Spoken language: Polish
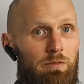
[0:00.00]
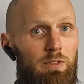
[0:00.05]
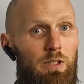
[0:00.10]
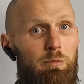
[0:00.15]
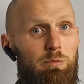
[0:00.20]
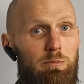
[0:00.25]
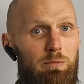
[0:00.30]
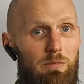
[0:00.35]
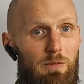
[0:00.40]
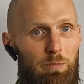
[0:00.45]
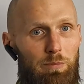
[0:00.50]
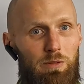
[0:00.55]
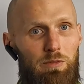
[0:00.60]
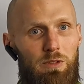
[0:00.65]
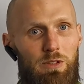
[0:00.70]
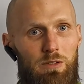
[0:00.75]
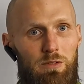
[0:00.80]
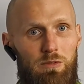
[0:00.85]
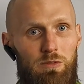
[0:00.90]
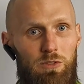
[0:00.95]
Wiem na
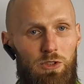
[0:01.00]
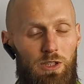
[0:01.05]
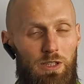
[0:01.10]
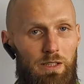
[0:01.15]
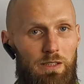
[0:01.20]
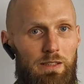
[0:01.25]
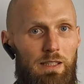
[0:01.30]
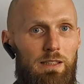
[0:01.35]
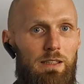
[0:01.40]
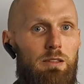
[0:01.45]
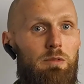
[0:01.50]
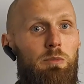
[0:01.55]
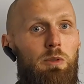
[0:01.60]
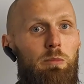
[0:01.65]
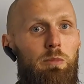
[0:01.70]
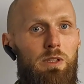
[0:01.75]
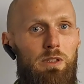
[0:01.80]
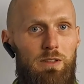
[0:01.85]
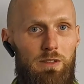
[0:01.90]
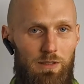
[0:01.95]
pewno, że na ten
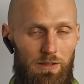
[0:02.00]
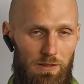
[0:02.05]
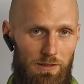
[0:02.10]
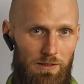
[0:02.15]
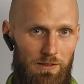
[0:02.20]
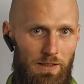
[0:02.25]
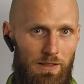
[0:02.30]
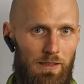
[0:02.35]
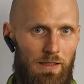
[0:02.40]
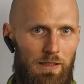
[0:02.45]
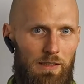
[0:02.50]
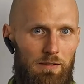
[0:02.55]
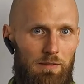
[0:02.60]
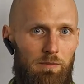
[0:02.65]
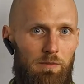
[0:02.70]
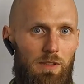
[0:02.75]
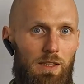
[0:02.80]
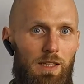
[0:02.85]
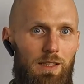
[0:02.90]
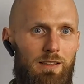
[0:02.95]
moment cena
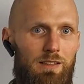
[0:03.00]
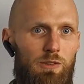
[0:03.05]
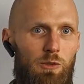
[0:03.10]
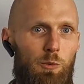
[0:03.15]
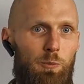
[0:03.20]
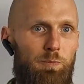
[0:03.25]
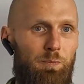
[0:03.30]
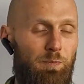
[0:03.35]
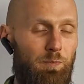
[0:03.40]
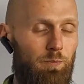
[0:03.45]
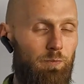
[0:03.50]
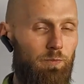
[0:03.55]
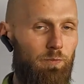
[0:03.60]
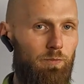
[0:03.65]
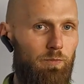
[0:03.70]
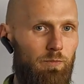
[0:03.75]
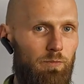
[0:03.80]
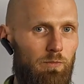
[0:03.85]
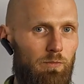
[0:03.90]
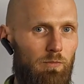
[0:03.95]
gazu
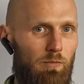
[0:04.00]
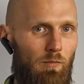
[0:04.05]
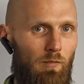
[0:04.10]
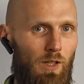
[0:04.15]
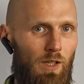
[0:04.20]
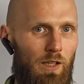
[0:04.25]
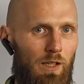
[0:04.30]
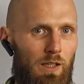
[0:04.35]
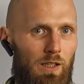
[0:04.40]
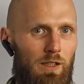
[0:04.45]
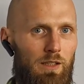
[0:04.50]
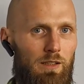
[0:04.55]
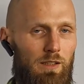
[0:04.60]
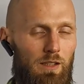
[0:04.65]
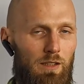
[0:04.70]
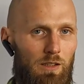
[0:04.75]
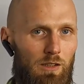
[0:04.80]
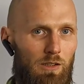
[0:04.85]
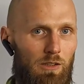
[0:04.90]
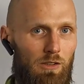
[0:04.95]

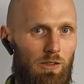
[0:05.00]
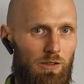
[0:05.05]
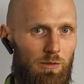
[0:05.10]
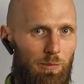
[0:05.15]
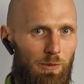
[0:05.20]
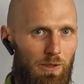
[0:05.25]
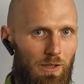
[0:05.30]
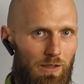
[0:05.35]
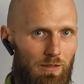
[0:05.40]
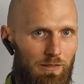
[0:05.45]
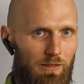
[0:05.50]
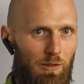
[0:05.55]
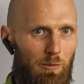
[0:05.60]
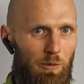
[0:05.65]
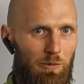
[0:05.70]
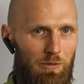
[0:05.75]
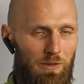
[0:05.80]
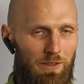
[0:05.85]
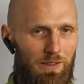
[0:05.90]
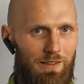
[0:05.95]
dla gospodarstw
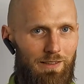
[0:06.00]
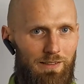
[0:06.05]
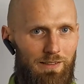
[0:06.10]
domowych